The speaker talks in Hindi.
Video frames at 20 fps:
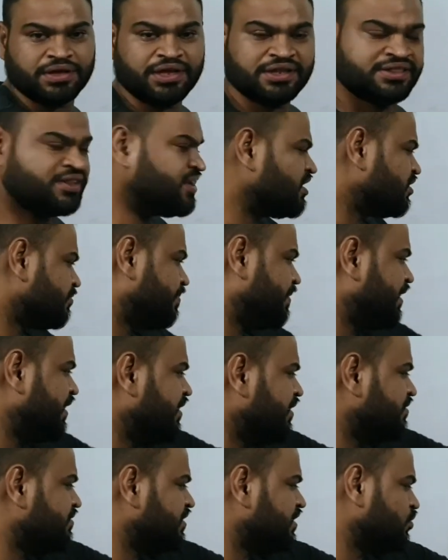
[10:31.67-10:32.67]
कितनी
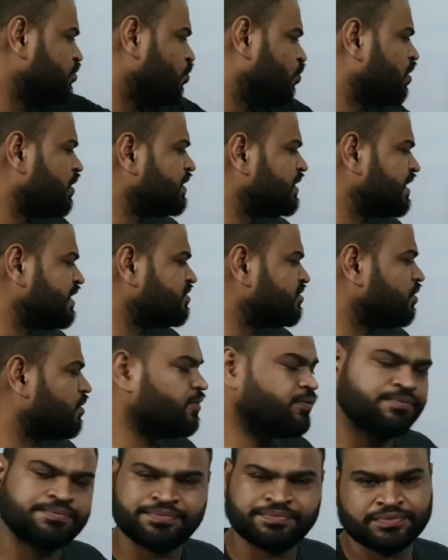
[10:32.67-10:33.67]
स्पीड से दो घंटे
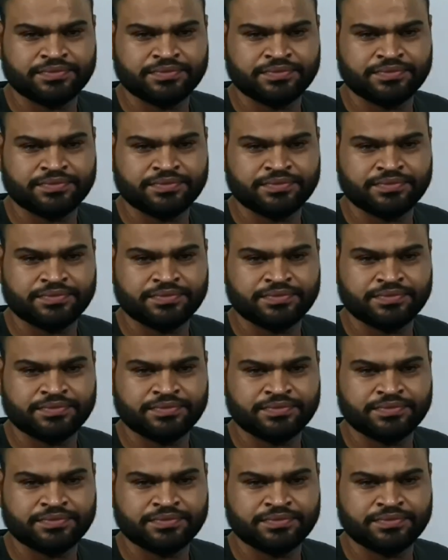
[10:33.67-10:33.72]
चलो